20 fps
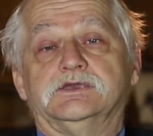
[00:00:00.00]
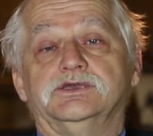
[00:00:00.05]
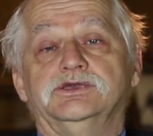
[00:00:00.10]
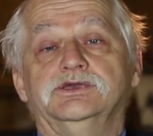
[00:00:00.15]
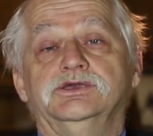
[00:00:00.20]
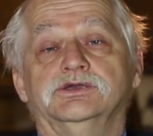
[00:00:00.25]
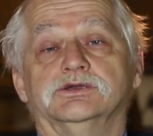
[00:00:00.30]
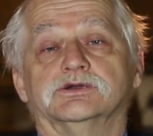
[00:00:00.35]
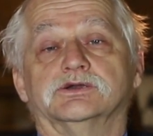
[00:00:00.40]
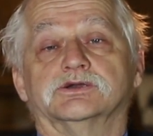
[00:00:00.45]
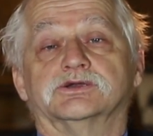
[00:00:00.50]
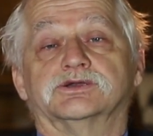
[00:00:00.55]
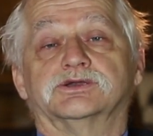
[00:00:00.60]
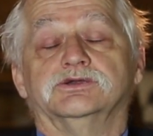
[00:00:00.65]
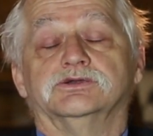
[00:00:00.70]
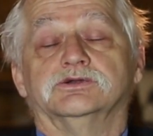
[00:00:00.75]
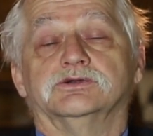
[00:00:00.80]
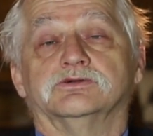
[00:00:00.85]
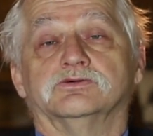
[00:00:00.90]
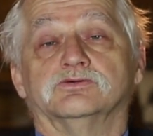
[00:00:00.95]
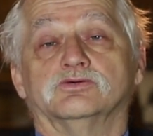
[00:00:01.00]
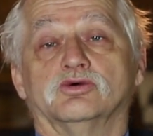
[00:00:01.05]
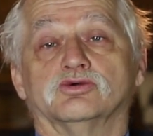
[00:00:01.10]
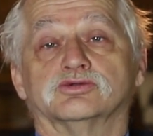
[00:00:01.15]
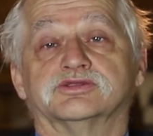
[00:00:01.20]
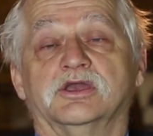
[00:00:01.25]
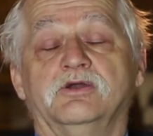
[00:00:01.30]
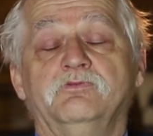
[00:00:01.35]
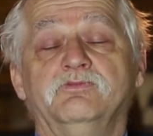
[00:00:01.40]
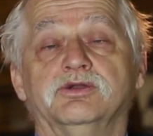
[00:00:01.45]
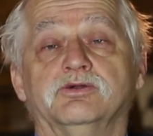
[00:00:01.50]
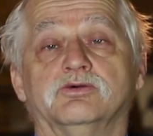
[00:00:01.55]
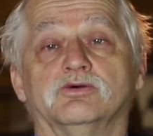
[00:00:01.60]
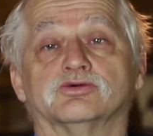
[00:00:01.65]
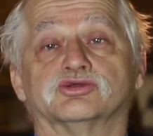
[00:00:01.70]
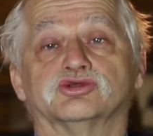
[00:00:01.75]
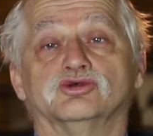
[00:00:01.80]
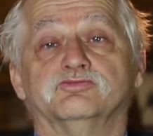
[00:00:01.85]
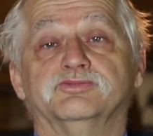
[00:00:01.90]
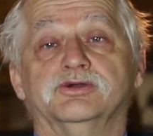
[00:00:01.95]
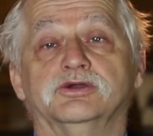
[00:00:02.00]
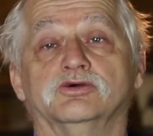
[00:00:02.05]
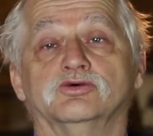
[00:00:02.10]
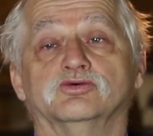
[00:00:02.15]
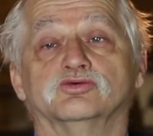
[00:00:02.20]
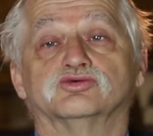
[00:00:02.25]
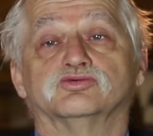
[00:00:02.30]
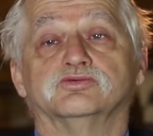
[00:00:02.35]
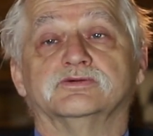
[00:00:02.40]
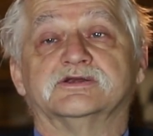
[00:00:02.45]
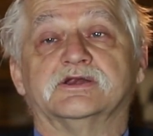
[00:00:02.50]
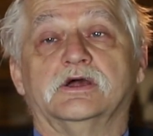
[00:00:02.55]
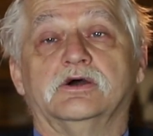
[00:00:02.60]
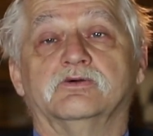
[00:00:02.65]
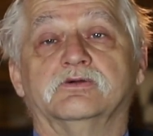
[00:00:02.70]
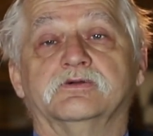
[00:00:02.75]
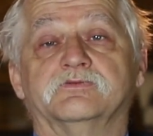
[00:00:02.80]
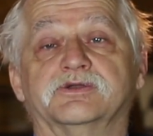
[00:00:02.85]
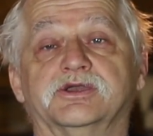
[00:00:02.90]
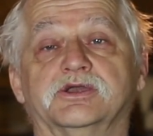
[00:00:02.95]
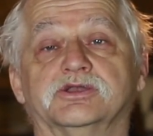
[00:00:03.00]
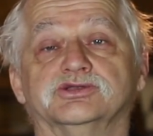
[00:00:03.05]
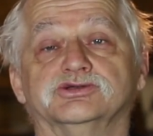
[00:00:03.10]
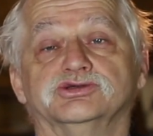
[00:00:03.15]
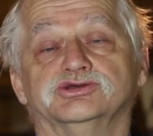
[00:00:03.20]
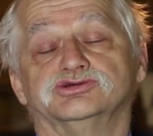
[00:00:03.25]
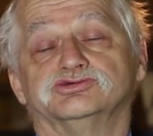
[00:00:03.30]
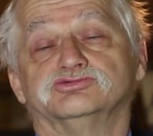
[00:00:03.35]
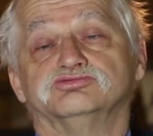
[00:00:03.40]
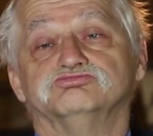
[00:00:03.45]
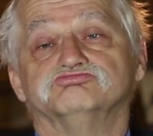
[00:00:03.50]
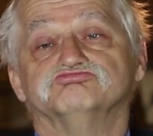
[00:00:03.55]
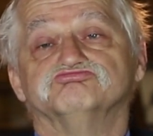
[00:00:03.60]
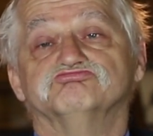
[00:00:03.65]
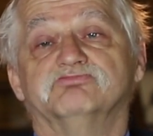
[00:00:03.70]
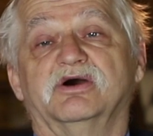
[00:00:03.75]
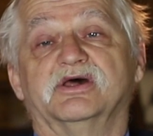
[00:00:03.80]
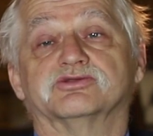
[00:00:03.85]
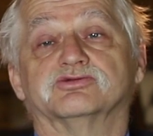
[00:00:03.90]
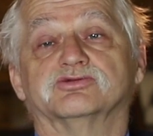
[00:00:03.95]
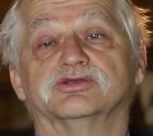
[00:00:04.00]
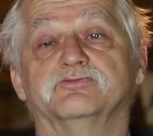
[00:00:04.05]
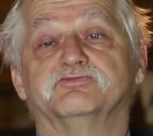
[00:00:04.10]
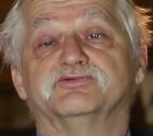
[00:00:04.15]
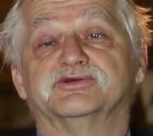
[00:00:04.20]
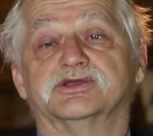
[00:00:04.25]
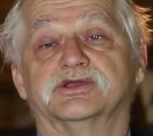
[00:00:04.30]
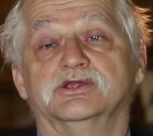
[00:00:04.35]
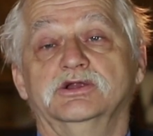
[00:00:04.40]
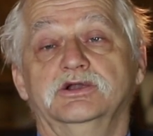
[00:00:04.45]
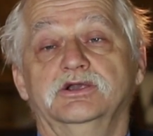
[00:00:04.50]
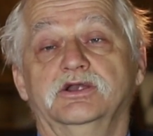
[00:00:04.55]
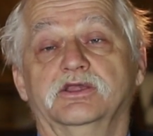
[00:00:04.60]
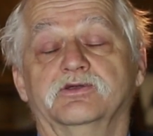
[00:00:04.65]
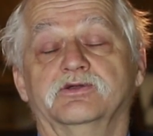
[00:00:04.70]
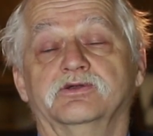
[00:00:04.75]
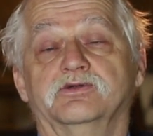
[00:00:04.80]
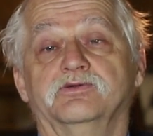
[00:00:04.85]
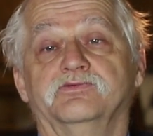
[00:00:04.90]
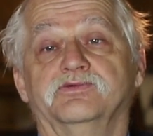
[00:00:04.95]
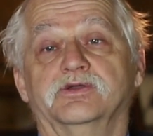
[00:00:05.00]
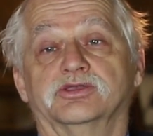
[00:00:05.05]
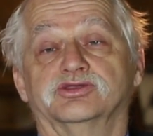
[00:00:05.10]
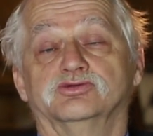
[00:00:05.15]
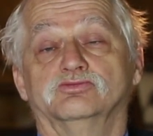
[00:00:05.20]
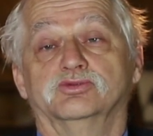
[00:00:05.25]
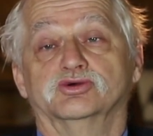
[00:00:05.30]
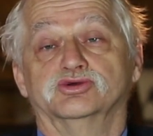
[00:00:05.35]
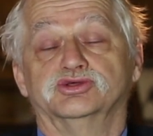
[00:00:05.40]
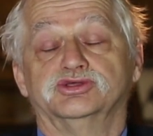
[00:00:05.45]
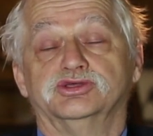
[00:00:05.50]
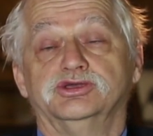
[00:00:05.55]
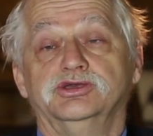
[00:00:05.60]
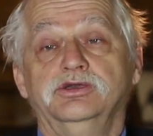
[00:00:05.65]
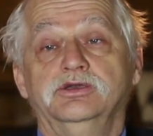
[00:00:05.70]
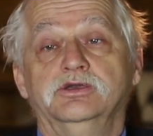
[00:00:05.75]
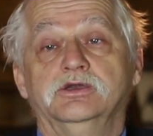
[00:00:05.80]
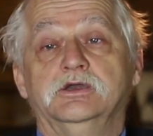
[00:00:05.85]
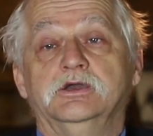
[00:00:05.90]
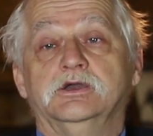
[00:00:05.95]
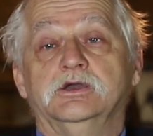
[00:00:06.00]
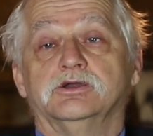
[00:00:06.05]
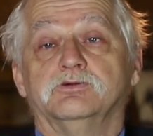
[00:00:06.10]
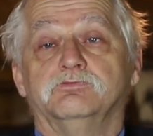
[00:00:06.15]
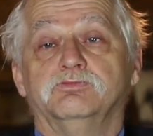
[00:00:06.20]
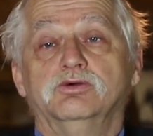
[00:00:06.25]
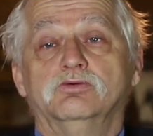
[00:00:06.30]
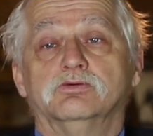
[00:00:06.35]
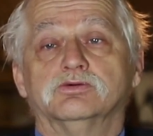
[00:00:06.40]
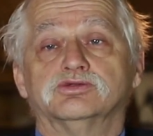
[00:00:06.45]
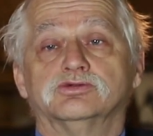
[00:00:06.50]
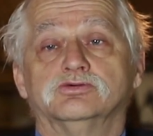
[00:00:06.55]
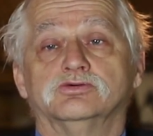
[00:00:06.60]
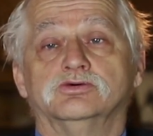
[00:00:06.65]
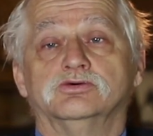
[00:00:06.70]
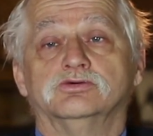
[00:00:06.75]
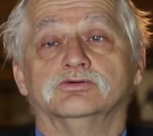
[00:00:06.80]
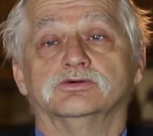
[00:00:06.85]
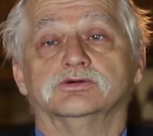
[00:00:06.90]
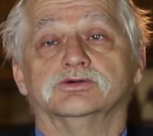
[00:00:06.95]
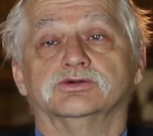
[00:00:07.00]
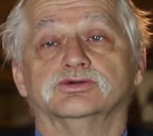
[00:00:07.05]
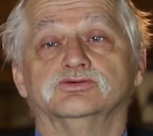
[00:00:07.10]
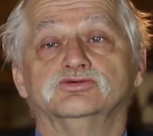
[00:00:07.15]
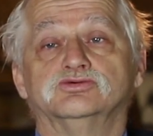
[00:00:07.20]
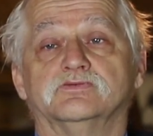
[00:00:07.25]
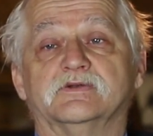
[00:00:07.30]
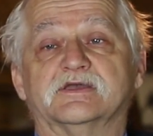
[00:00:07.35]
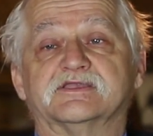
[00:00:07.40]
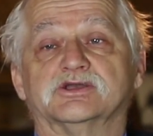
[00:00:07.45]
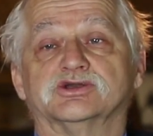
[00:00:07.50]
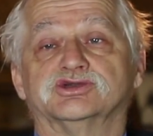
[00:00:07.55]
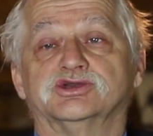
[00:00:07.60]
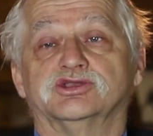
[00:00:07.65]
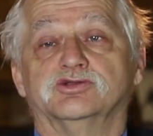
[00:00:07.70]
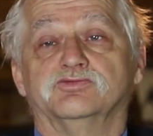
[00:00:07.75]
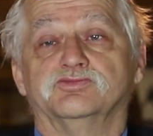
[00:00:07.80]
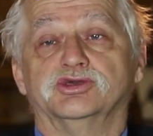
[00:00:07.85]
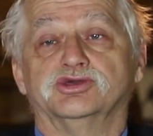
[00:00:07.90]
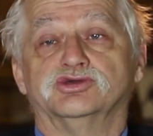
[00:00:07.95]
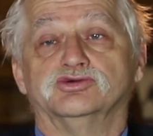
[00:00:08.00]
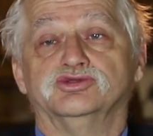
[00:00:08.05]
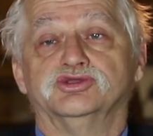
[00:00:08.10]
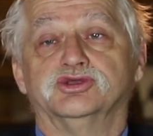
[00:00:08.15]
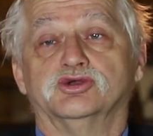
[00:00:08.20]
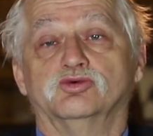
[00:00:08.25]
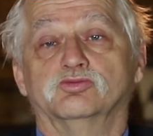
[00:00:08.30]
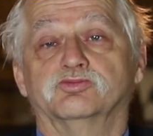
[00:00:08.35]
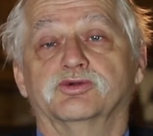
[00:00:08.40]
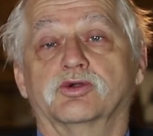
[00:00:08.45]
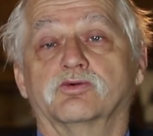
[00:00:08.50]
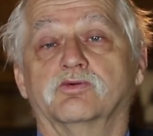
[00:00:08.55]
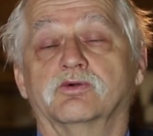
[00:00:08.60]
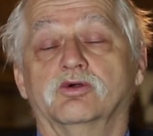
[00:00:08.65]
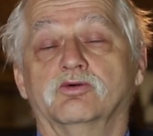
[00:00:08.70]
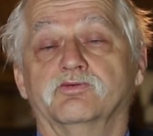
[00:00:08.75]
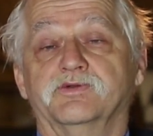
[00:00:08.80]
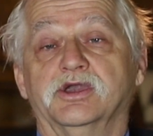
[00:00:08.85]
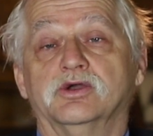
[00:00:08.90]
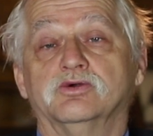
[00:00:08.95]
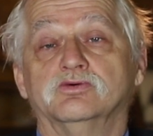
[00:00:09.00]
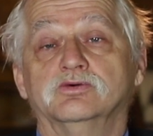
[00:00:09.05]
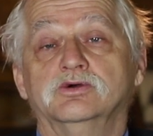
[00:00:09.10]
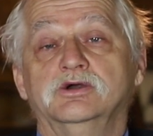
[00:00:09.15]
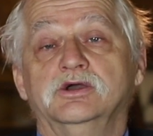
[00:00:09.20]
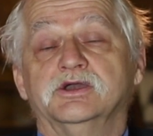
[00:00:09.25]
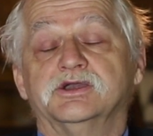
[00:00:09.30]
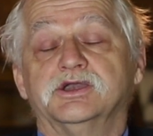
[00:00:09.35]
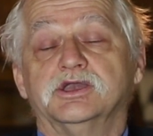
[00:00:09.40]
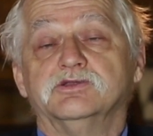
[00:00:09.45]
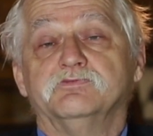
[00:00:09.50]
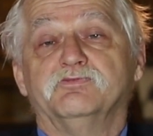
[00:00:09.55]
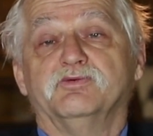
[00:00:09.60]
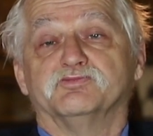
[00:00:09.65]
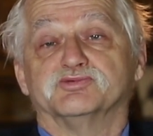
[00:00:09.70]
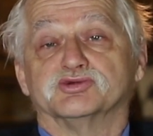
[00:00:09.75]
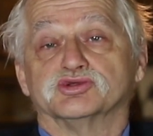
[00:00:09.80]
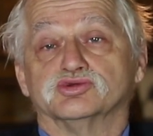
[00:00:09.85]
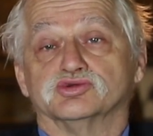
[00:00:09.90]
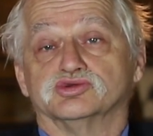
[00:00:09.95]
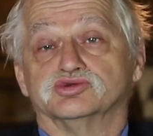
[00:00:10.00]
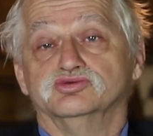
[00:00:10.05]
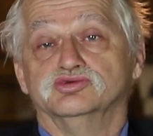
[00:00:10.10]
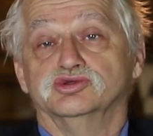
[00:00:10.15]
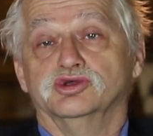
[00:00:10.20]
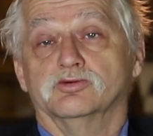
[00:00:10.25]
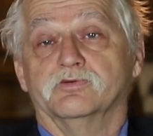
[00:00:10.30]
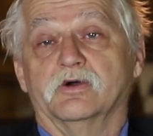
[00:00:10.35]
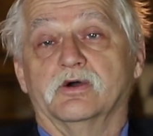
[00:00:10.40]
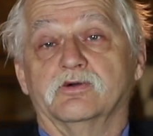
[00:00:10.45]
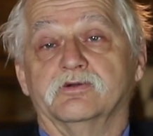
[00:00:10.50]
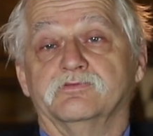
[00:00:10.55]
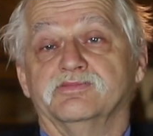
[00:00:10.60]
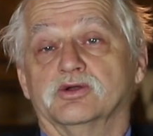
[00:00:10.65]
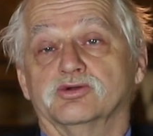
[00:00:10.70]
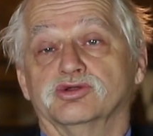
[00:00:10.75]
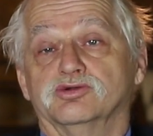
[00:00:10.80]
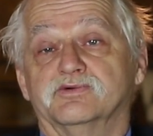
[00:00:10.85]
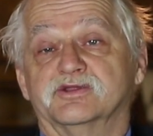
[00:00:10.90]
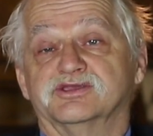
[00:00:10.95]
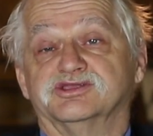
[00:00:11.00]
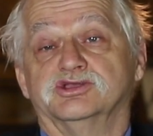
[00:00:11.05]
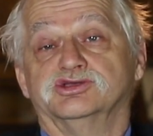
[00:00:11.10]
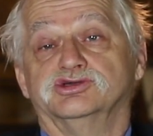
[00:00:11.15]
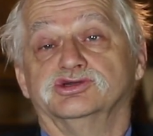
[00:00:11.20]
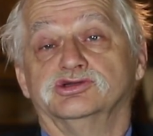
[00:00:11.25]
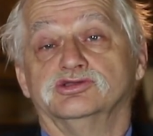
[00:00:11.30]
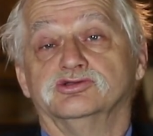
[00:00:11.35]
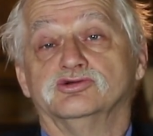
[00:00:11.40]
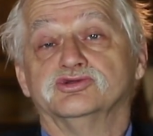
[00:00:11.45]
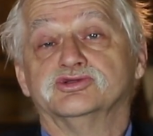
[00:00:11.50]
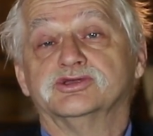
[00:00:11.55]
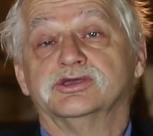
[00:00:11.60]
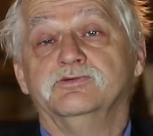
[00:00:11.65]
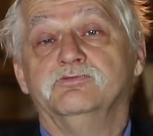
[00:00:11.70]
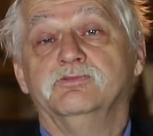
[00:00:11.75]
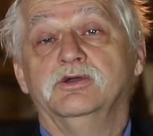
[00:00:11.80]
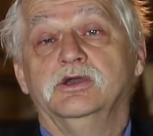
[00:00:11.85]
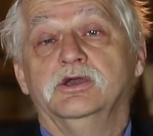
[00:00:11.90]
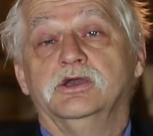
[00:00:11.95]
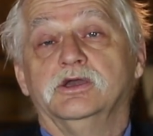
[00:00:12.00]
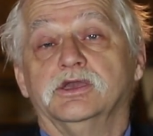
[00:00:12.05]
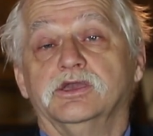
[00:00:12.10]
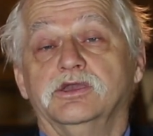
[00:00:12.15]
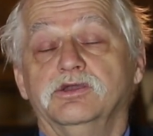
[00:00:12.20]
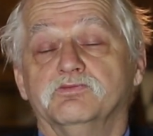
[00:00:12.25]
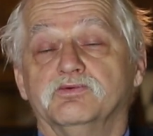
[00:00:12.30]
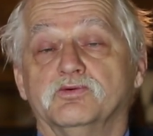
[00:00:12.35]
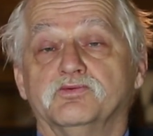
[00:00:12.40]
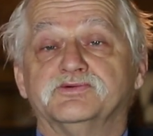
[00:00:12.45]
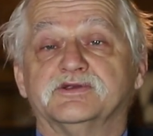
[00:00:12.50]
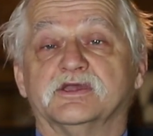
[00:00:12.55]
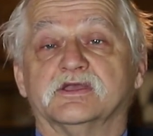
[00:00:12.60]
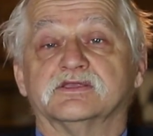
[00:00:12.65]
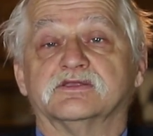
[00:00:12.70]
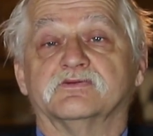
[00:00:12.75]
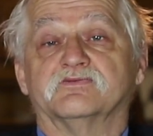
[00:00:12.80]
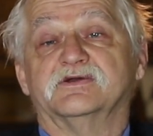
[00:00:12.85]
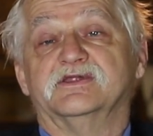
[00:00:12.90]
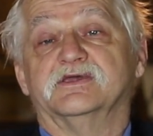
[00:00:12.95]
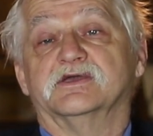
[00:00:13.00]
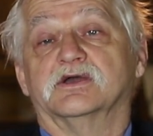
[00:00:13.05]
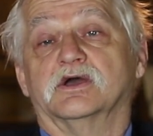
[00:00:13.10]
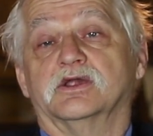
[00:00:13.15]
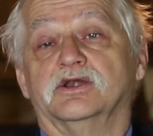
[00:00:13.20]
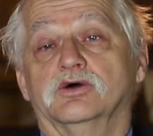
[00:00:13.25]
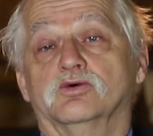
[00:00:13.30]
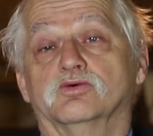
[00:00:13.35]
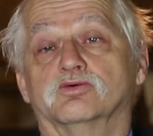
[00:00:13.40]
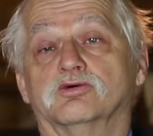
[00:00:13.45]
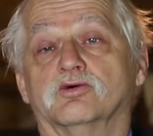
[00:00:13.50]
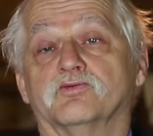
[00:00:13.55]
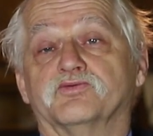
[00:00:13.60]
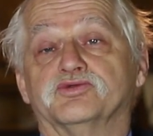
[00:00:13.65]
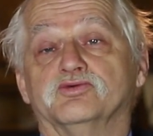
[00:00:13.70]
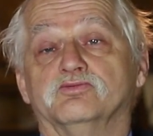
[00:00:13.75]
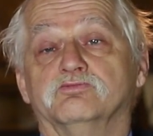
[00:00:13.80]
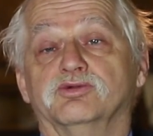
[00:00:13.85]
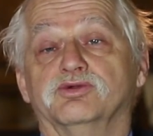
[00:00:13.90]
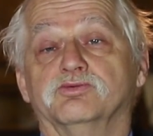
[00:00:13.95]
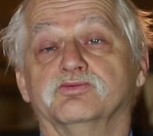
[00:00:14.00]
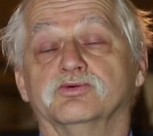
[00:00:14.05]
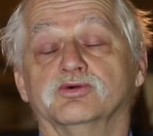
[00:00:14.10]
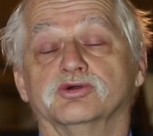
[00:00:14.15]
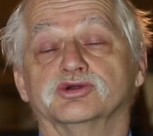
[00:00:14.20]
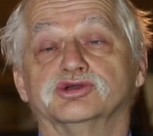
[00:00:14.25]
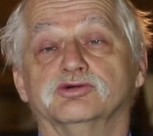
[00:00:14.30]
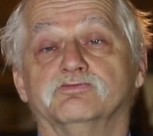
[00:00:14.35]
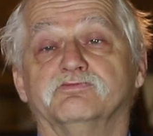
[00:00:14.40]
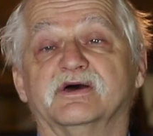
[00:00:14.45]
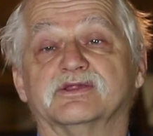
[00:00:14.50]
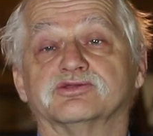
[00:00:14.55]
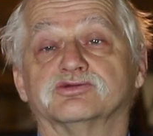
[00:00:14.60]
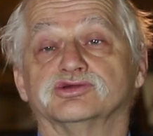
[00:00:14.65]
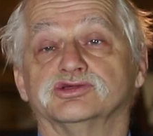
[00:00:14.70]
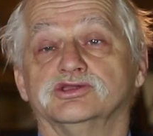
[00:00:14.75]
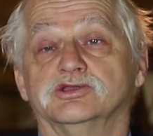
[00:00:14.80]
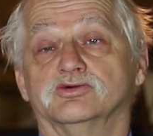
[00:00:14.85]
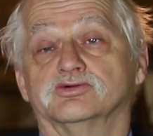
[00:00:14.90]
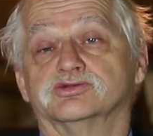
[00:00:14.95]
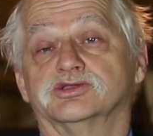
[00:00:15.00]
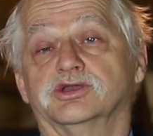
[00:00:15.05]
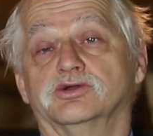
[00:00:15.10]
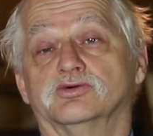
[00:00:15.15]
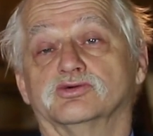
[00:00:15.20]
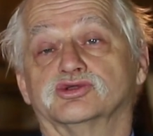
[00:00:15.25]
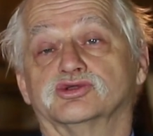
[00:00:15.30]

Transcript: I o samej osobie usłyszałem kiedyś bardzo nieprzychylne wiadomości. Było to już w latach 70. ubiegłego wieku, kiedy po prostu studiowałem na Uniwersytecie Śląskim i wówczas w kręgach naukowców mówiło się bardzo źle o tej